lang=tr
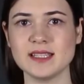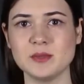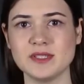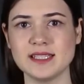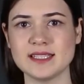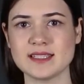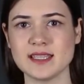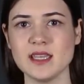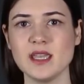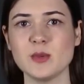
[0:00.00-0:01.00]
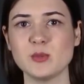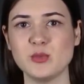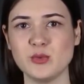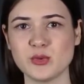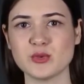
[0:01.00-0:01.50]
ile birlikte
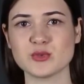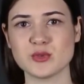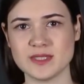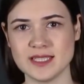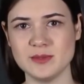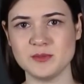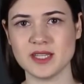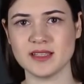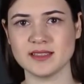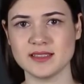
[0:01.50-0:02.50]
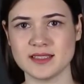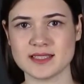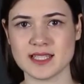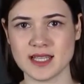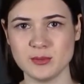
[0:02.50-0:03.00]
büyük sosyal imkanlara
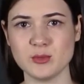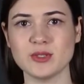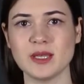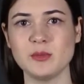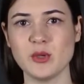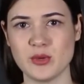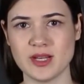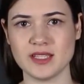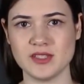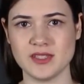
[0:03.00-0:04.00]
sahip olan bir öğrenci